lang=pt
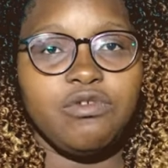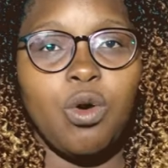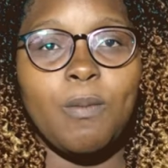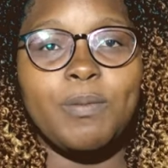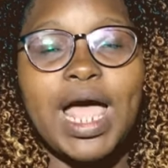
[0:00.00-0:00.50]

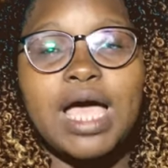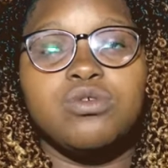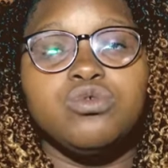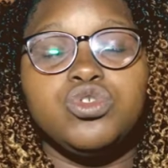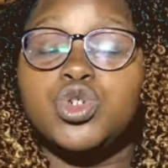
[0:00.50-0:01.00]
comprar
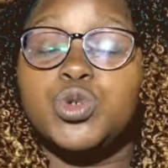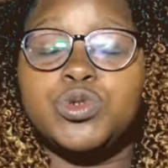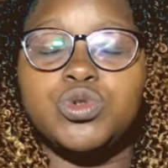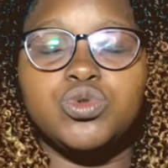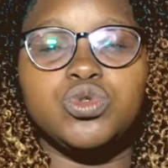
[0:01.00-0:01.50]
os seus
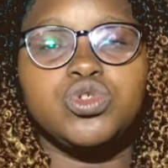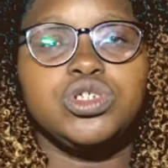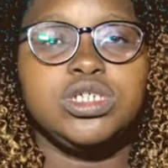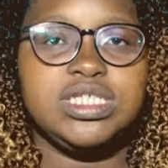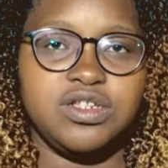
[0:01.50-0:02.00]
produtos
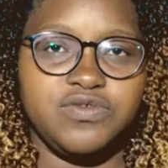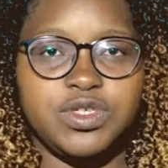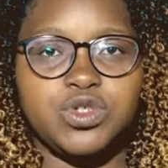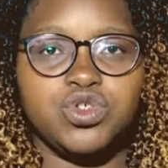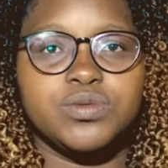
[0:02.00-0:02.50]
e
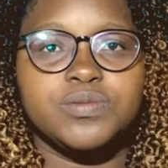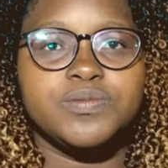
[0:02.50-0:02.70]
serviços.